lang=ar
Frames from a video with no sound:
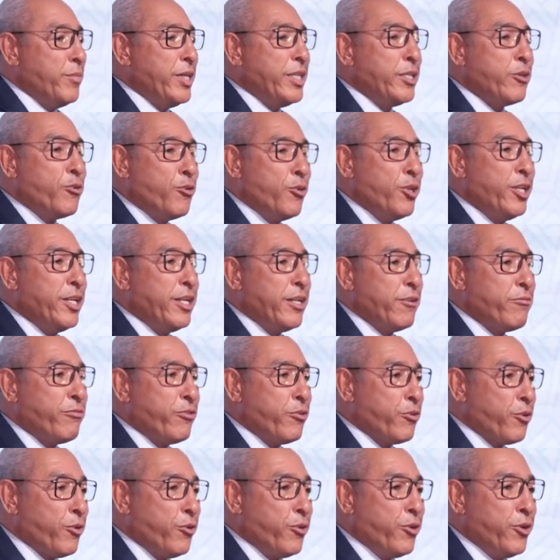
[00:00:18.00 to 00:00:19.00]
من كل
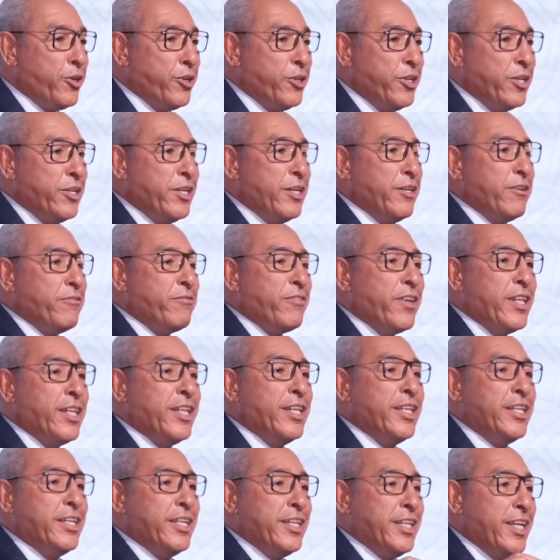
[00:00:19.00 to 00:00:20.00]
الفروع
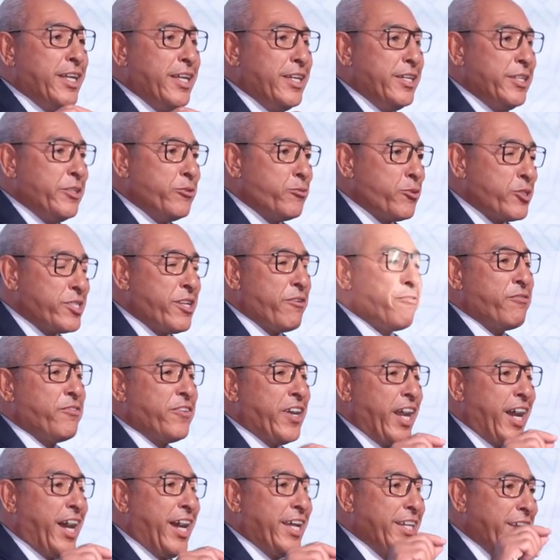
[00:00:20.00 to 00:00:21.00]

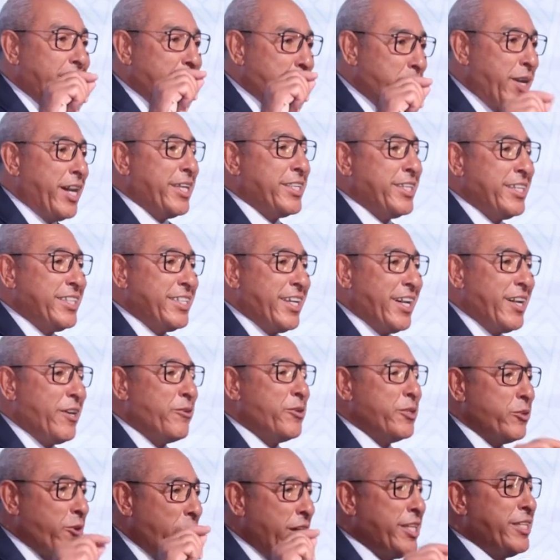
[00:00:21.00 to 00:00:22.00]
فلنصفق على
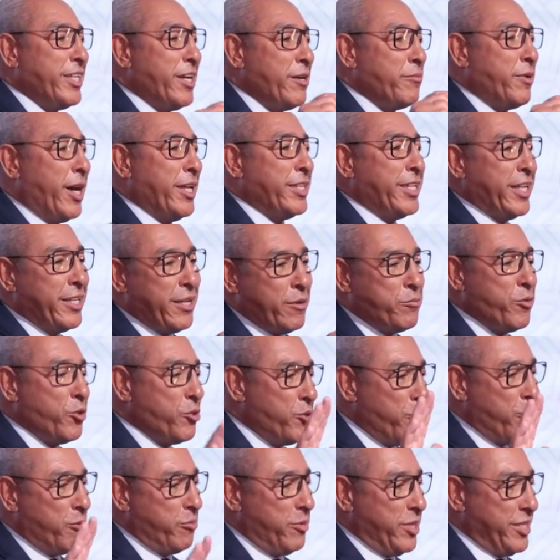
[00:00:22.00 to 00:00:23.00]
بعضنا ونهنئ بعضنا
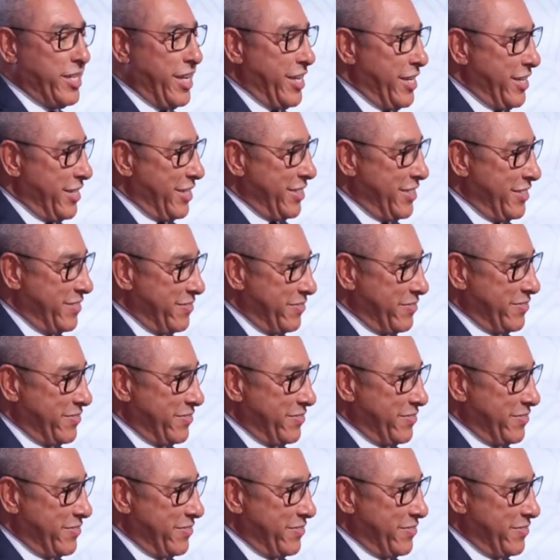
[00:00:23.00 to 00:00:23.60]
منذ البدايه